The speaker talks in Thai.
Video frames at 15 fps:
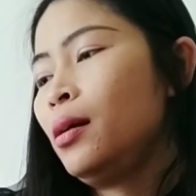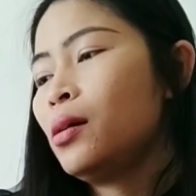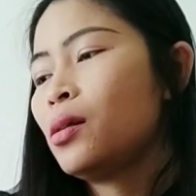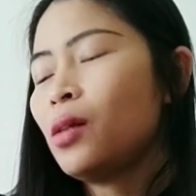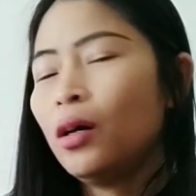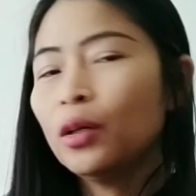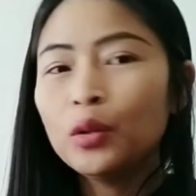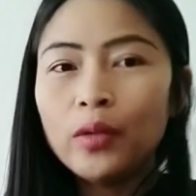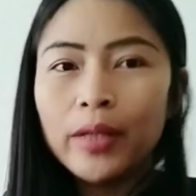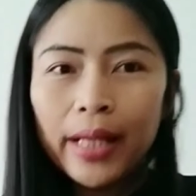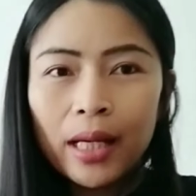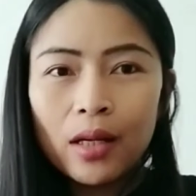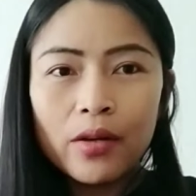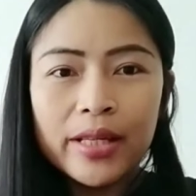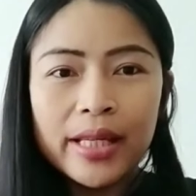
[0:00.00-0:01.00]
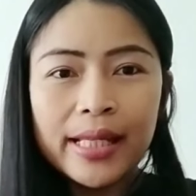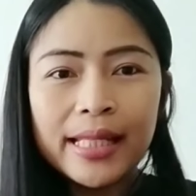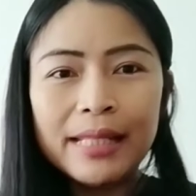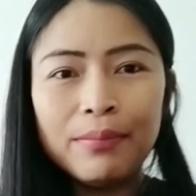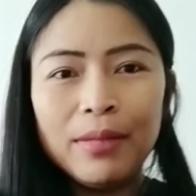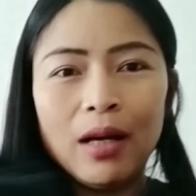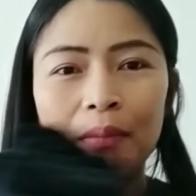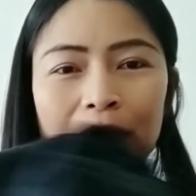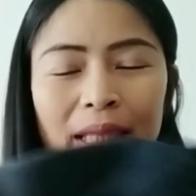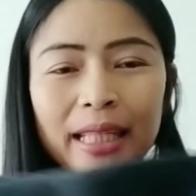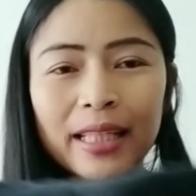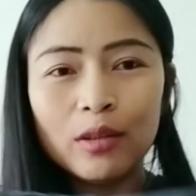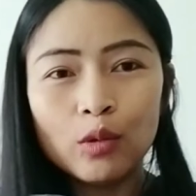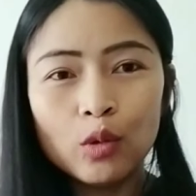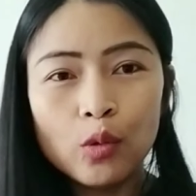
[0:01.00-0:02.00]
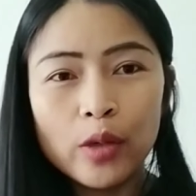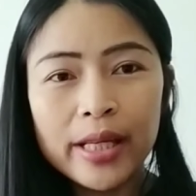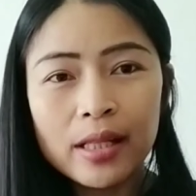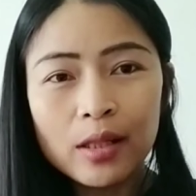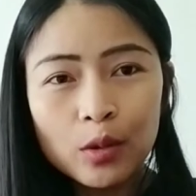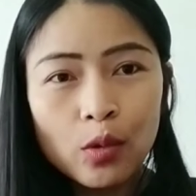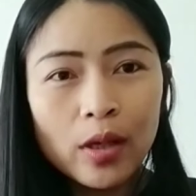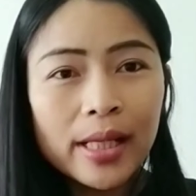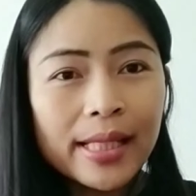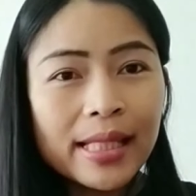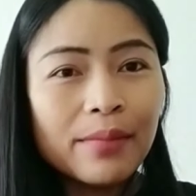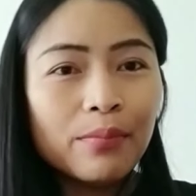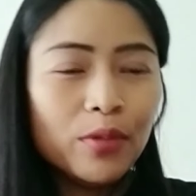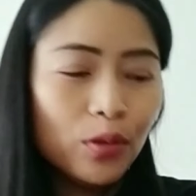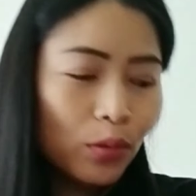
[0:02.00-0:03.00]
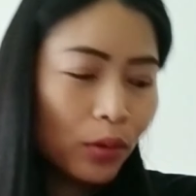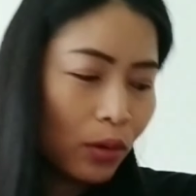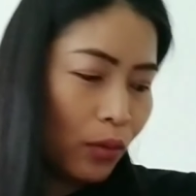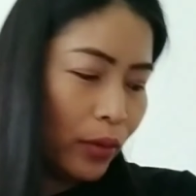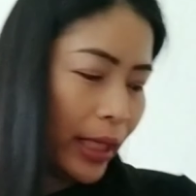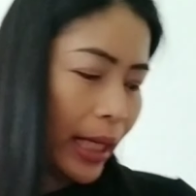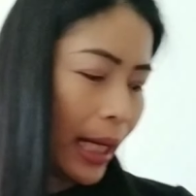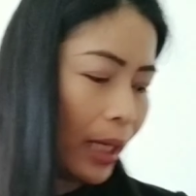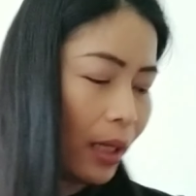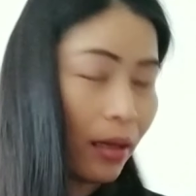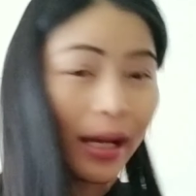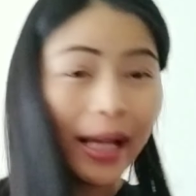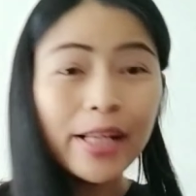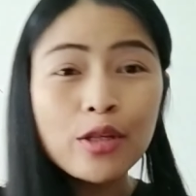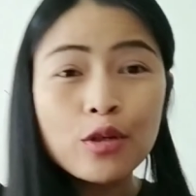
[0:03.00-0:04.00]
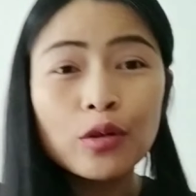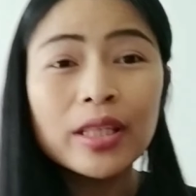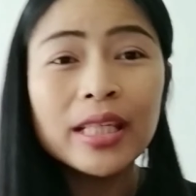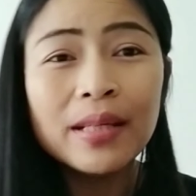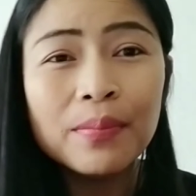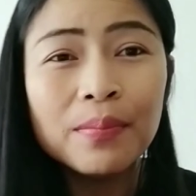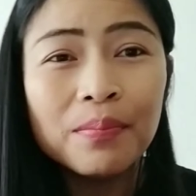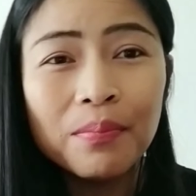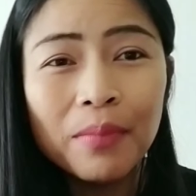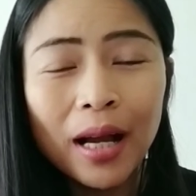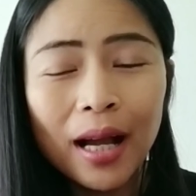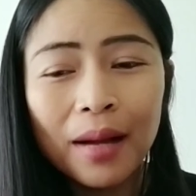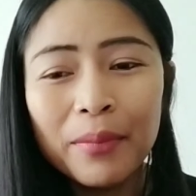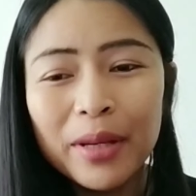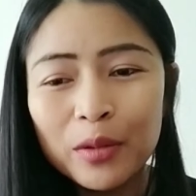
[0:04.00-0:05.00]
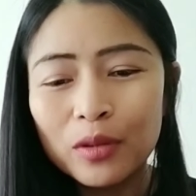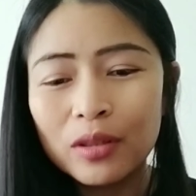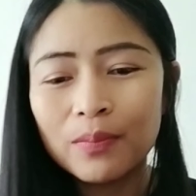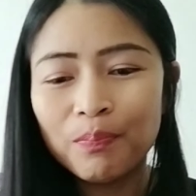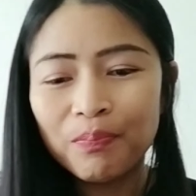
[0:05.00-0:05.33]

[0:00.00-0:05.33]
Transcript: สองตัวเนี้ยก็ยี่สิบแล้ว มันติดตัวตัวละสิบยูโรนะคะ แล้วก็ไอชุดที่อ่าแม่นุช